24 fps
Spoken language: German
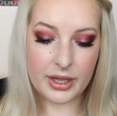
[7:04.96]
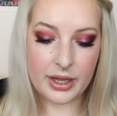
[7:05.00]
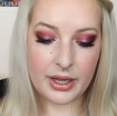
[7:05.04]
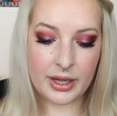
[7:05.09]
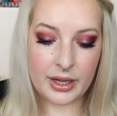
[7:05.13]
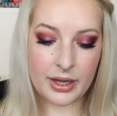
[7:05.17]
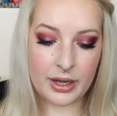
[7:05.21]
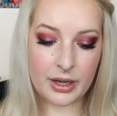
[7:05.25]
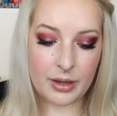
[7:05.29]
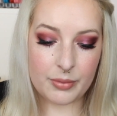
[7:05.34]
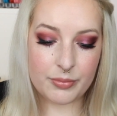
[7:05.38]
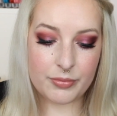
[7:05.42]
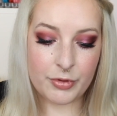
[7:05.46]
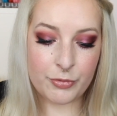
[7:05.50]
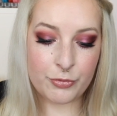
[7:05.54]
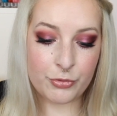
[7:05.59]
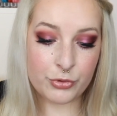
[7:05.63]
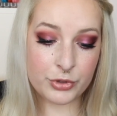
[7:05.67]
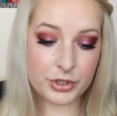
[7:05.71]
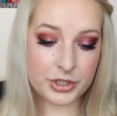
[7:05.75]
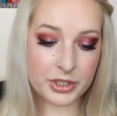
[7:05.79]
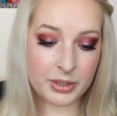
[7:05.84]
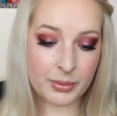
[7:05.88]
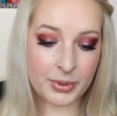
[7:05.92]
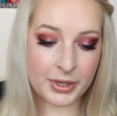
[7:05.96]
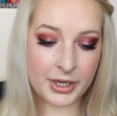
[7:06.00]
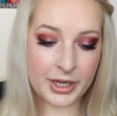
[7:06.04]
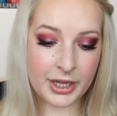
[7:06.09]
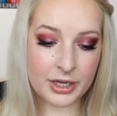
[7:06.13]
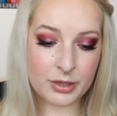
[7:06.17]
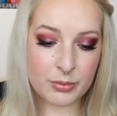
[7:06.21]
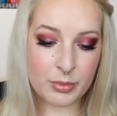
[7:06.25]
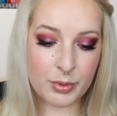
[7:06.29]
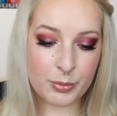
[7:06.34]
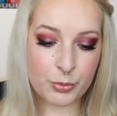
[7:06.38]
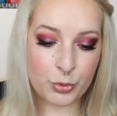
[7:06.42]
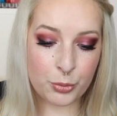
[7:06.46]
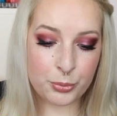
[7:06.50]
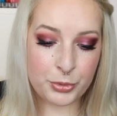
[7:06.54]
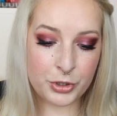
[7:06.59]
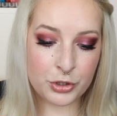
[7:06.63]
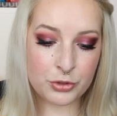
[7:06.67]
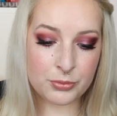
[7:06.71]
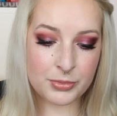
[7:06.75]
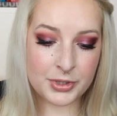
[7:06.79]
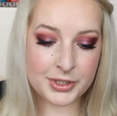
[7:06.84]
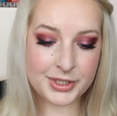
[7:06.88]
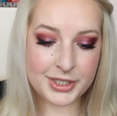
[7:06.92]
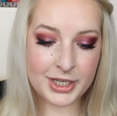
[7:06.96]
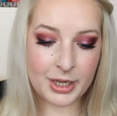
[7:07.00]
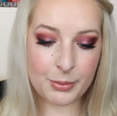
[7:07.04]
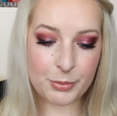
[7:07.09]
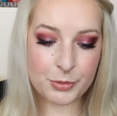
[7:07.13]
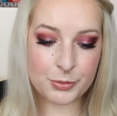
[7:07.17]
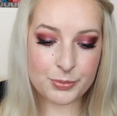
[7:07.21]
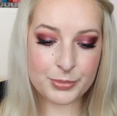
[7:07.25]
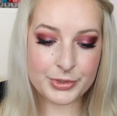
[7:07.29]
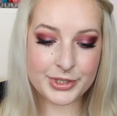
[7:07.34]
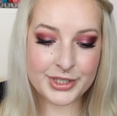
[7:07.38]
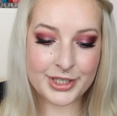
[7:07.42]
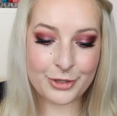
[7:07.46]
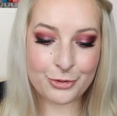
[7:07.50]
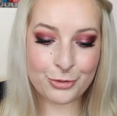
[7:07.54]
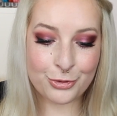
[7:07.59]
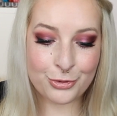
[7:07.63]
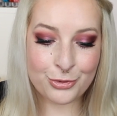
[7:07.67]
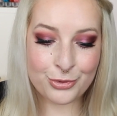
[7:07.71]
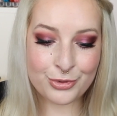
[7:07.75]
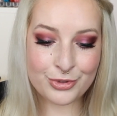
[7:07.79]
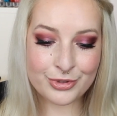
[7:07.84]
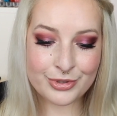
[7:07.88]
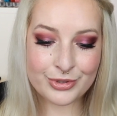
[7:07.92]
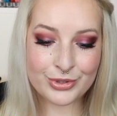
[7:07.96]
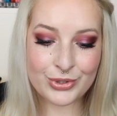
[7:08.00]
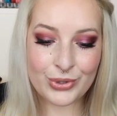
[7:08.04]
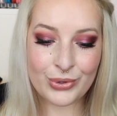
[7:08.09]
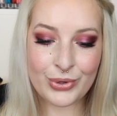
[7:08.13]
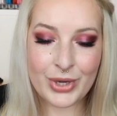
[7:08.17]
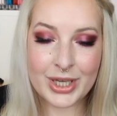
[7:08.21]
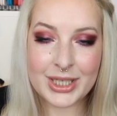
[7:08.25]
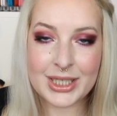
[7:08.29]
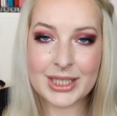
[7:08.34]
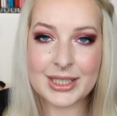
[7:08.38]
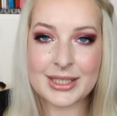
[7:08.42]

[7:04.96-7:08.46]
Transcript: Ähm, würde ich aber gerne mal probieren, über die habe ich bisher nur Gutes gehört.